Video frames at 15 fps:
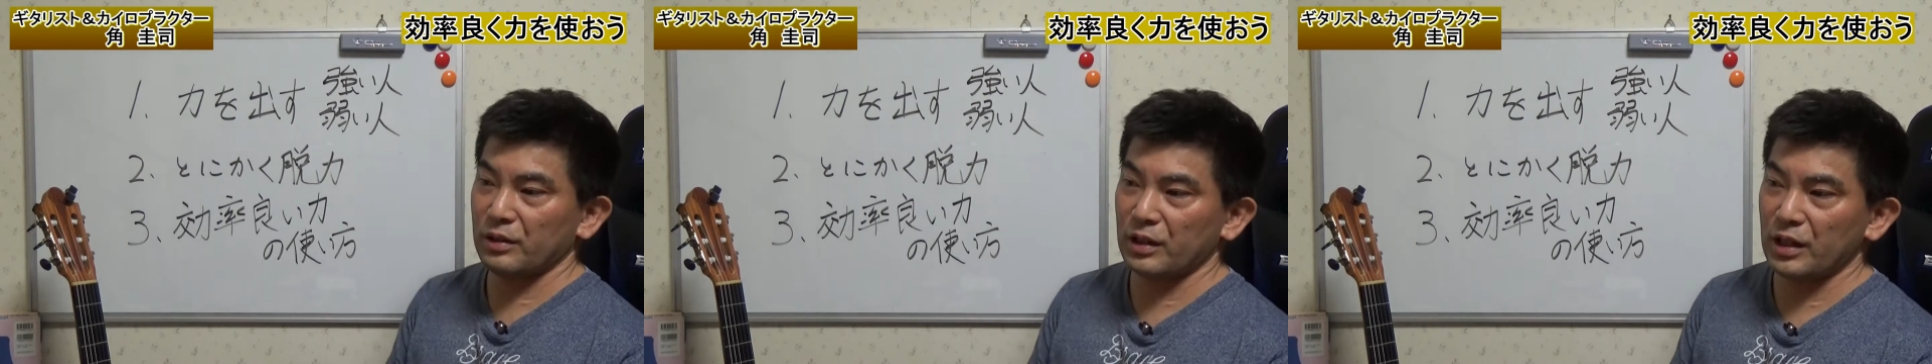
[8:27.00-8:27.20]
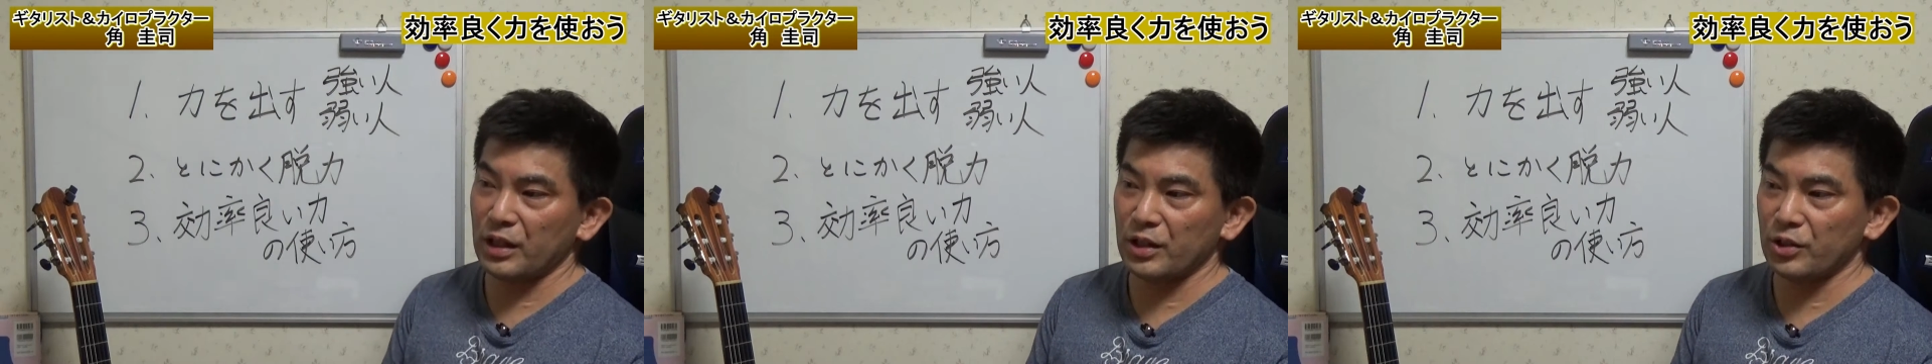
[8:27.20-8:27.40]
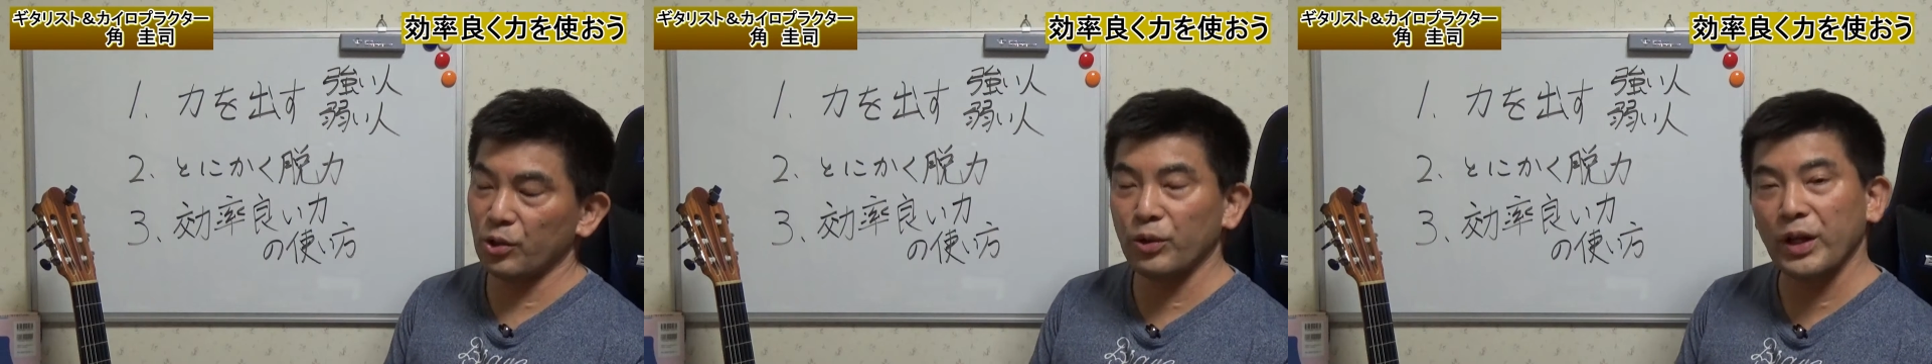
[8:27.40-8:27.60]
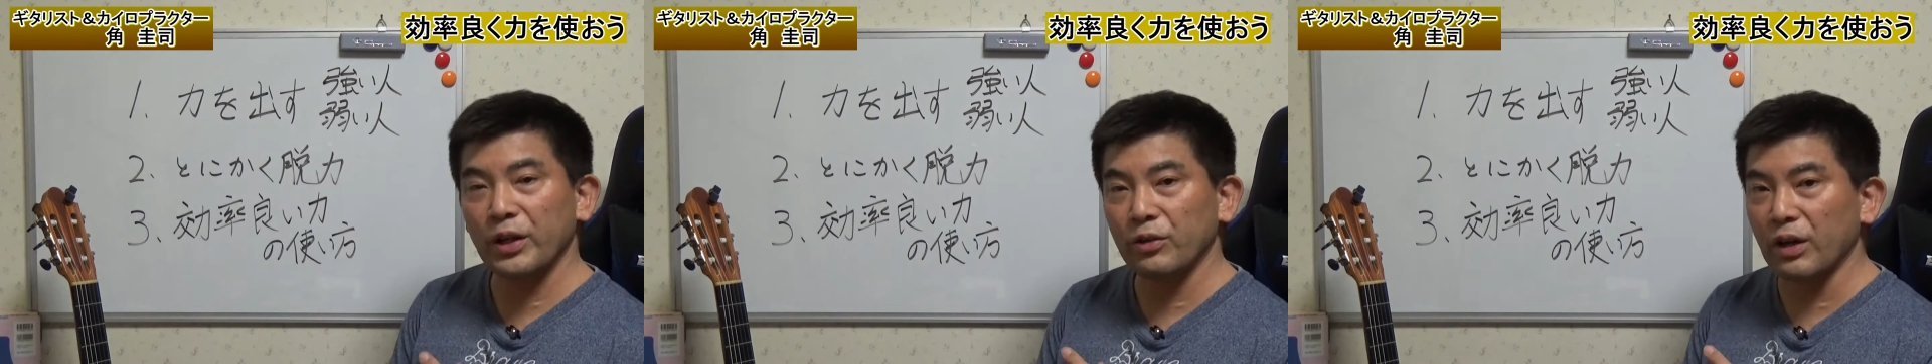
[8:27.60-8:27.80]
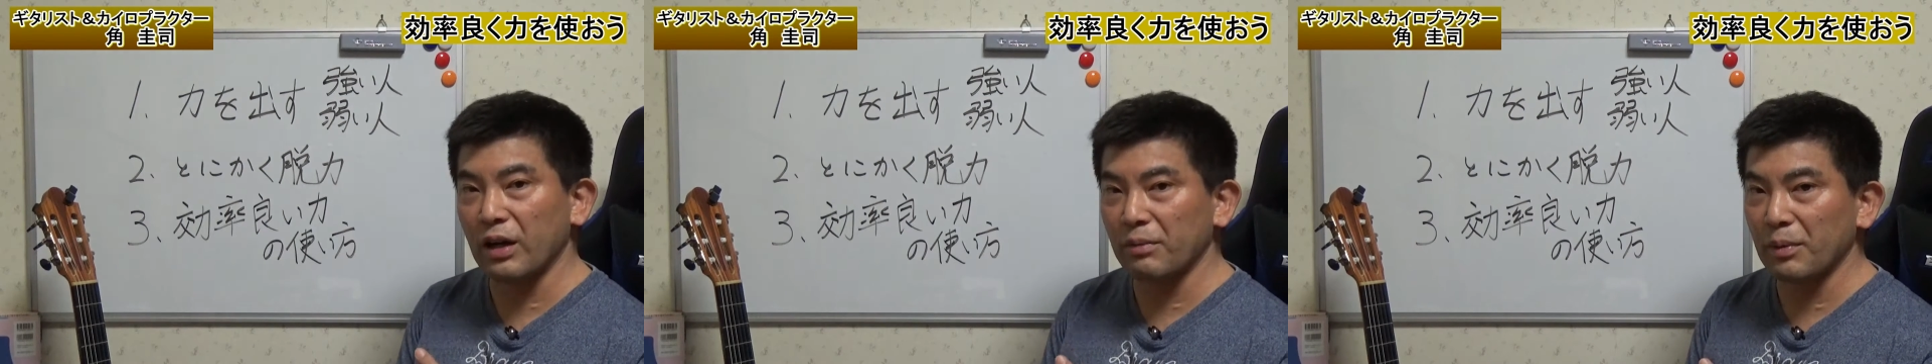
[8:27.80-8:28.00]
表
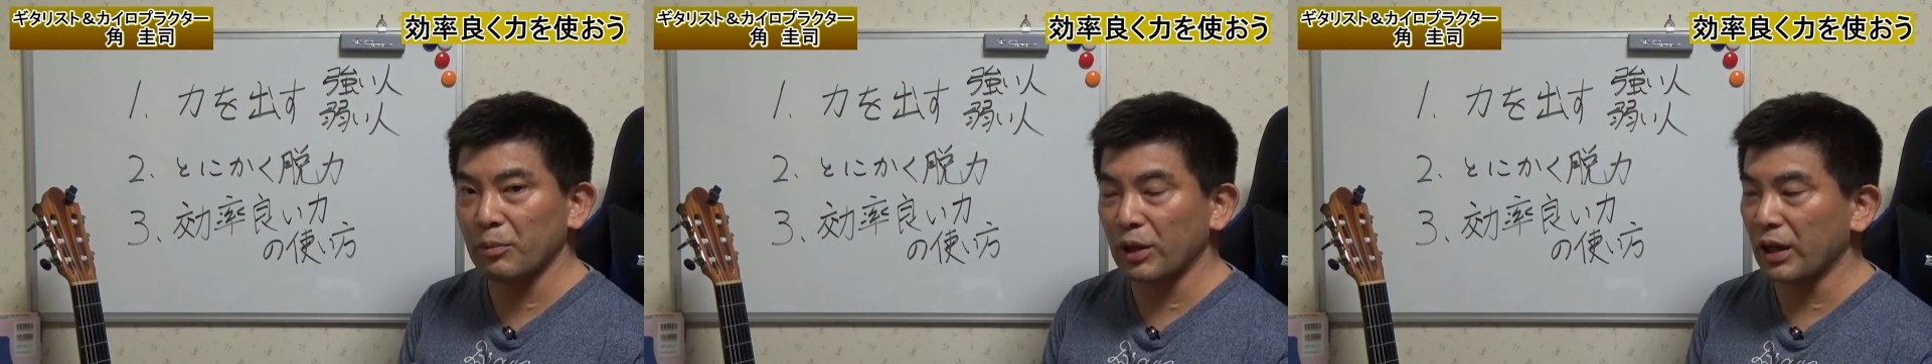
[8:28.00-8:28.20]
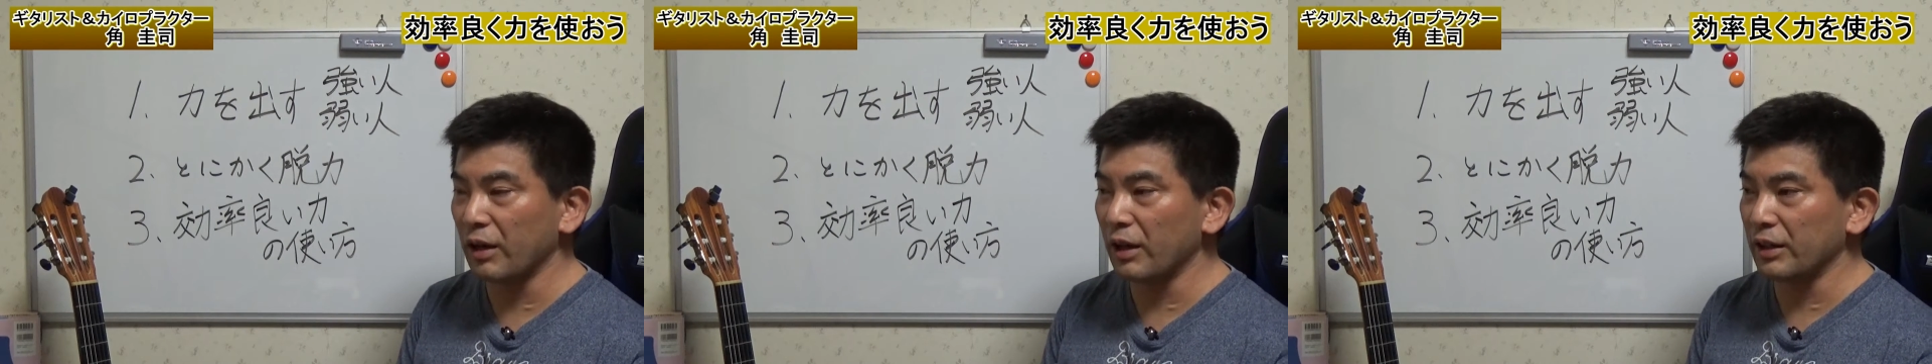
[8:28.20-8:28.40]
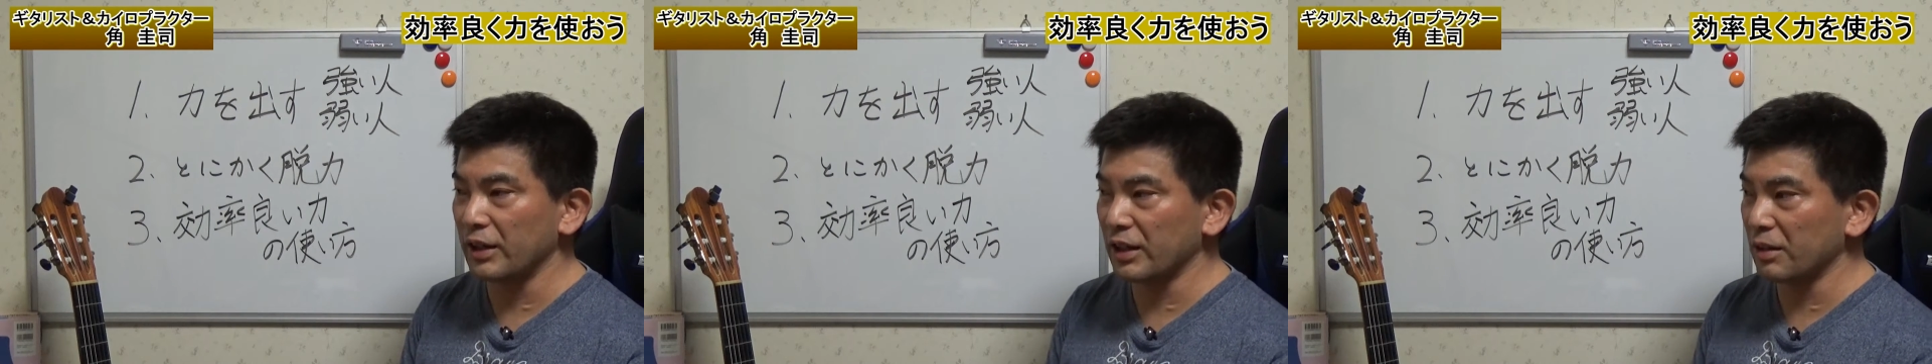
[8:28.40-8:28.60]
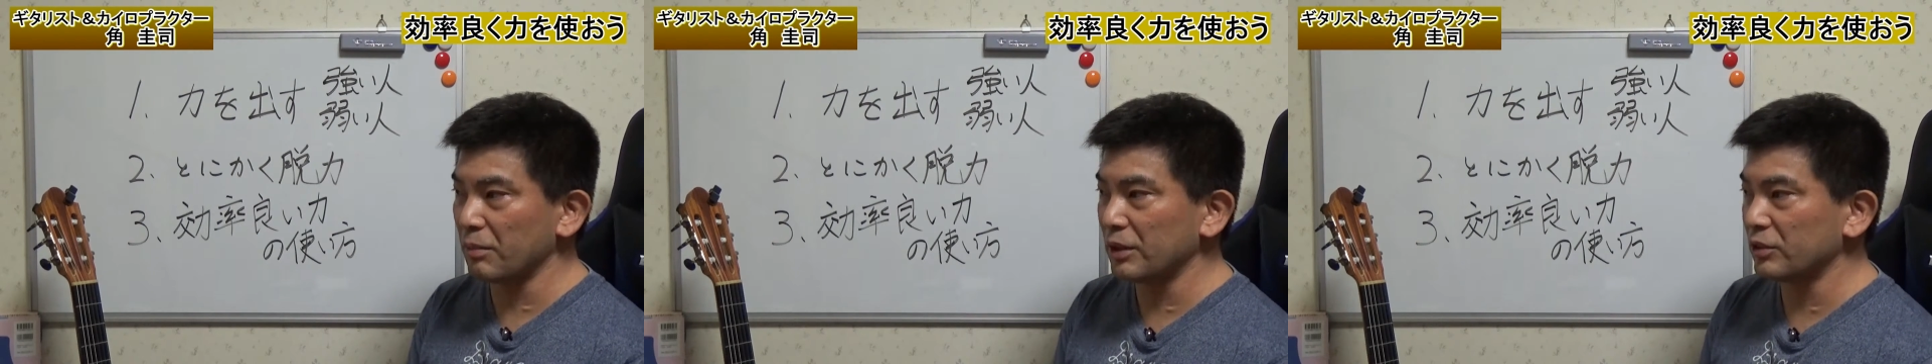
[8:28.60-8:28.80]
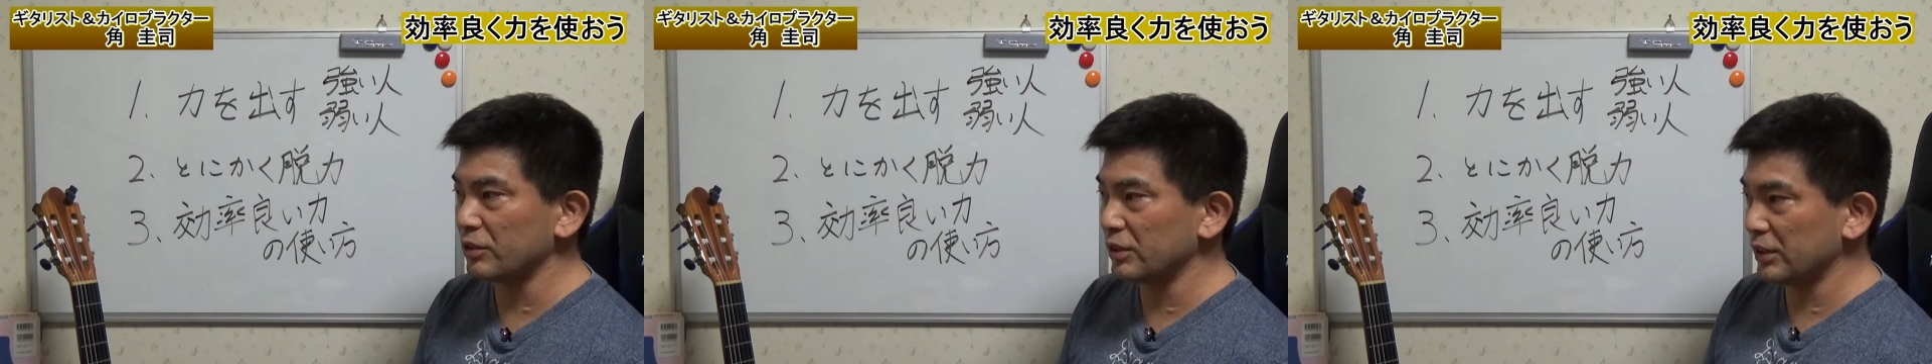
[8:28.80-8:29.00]
現の幅も変わってき
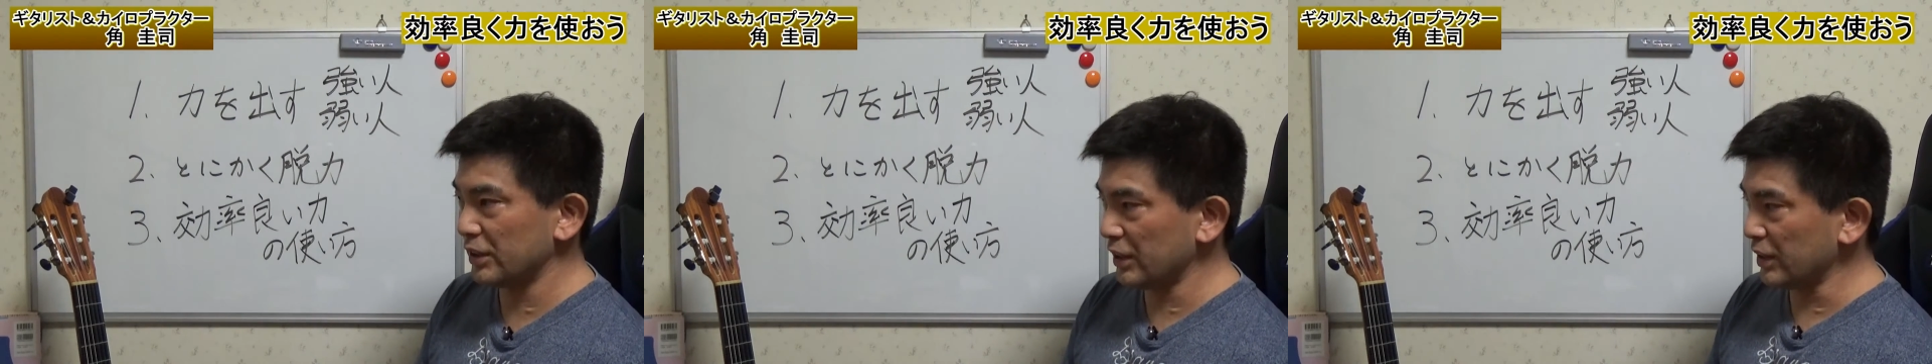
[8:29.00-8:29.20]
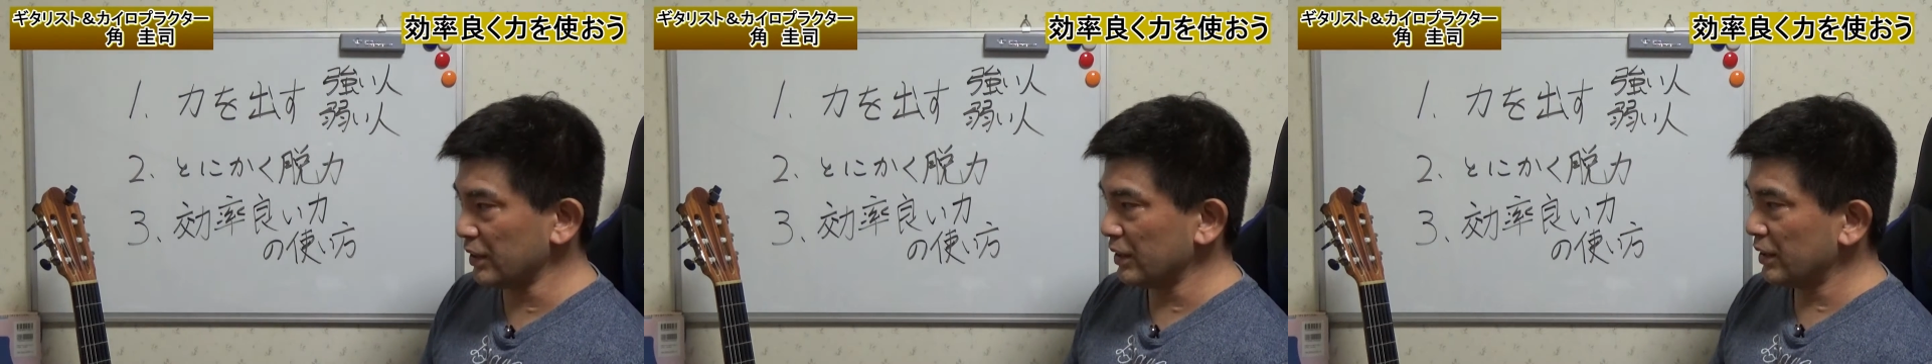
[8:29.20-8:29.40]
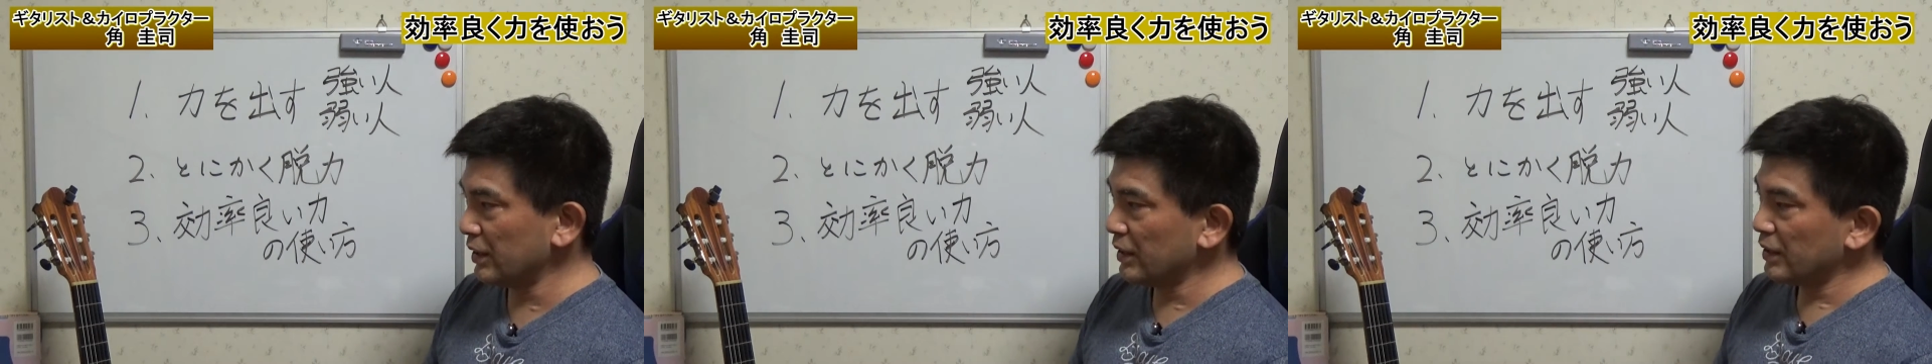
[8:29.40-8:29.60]
ますし、